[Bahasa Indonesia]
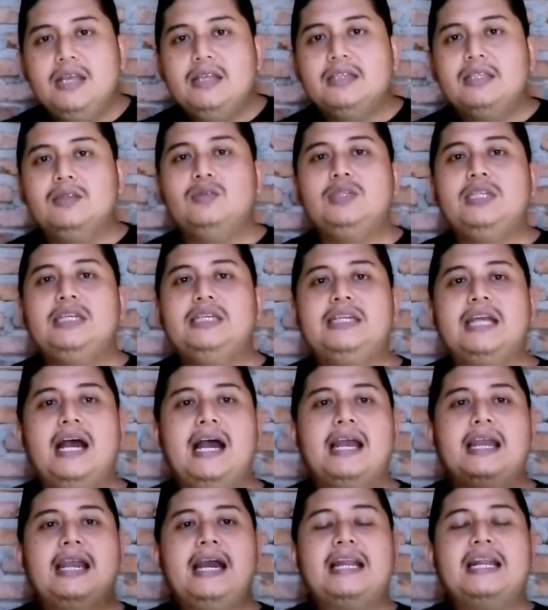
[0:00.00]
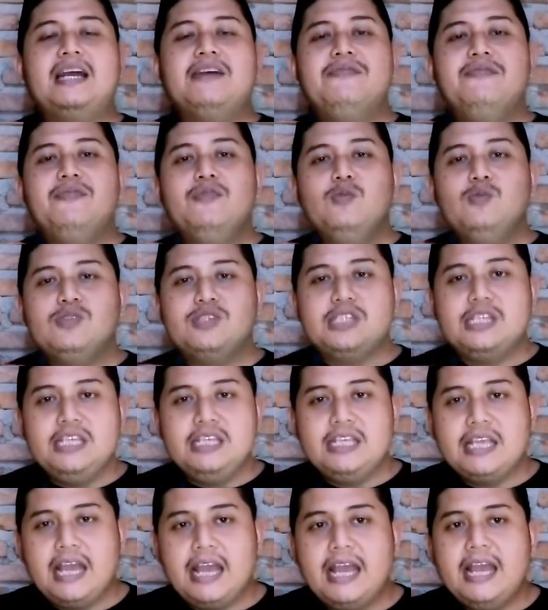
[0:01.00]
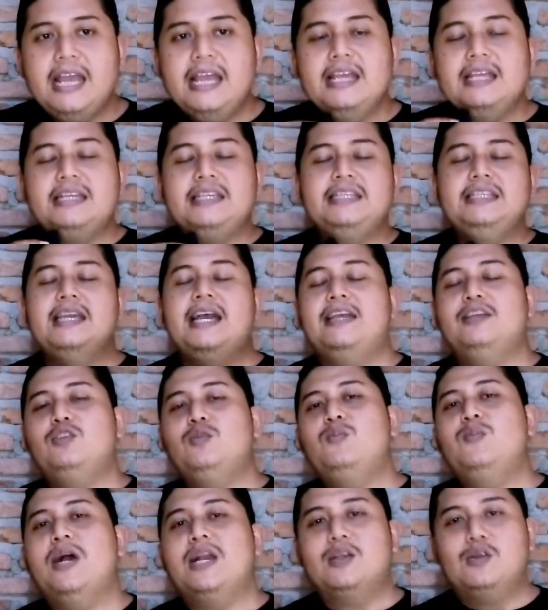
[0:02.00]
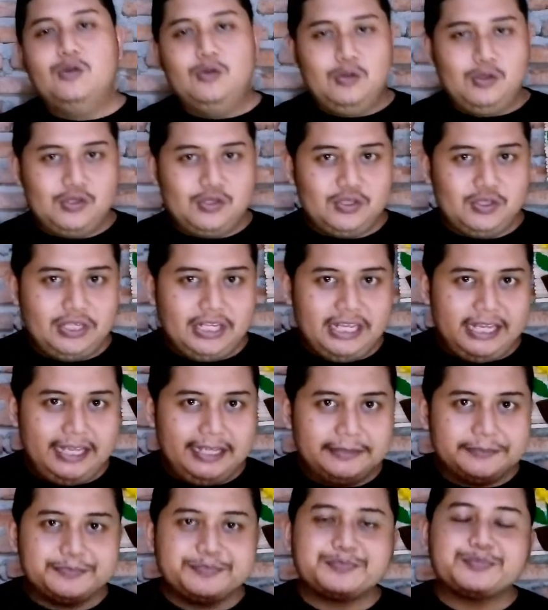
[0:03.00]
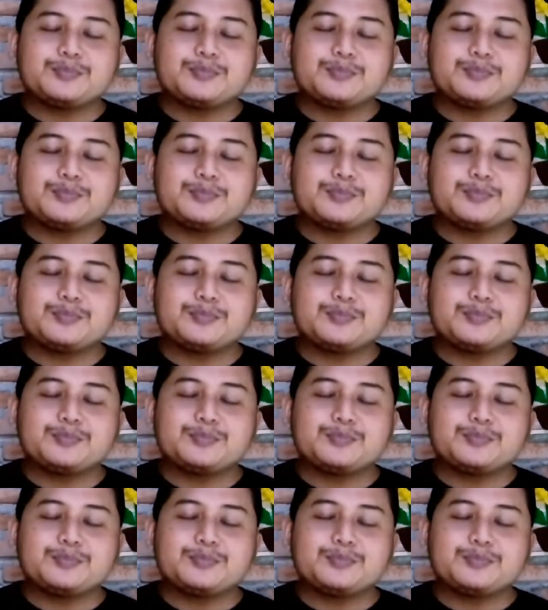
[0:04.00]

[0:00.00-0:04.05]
Tentu tidak, karena fungsinya dia itu bagus. Nah,